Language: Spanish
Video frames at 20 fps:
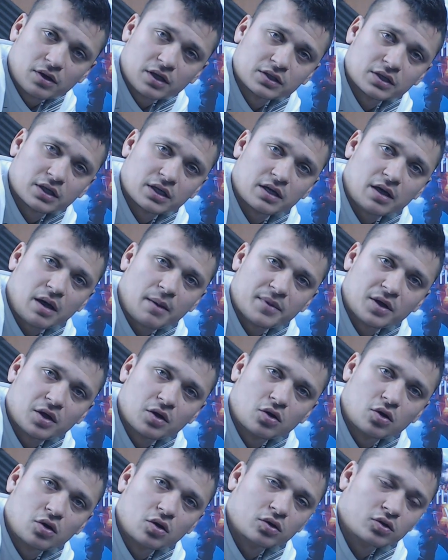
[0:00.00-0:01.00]
Ese
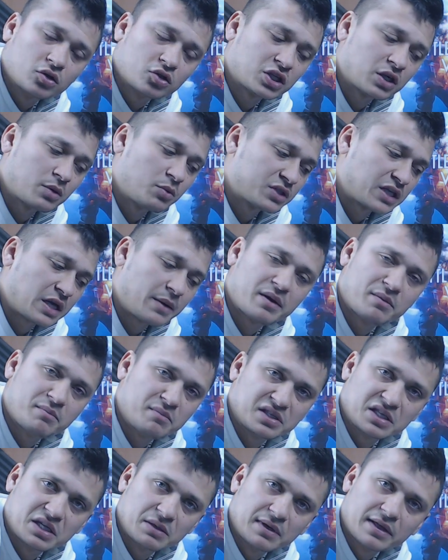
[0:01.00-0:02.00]
amigo, no sé cómo se llama,
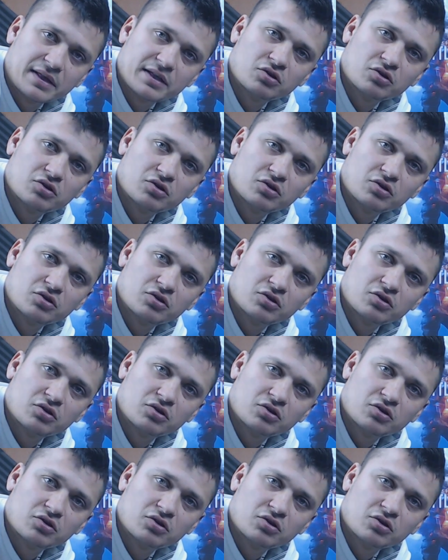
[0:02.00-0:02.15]
invisible.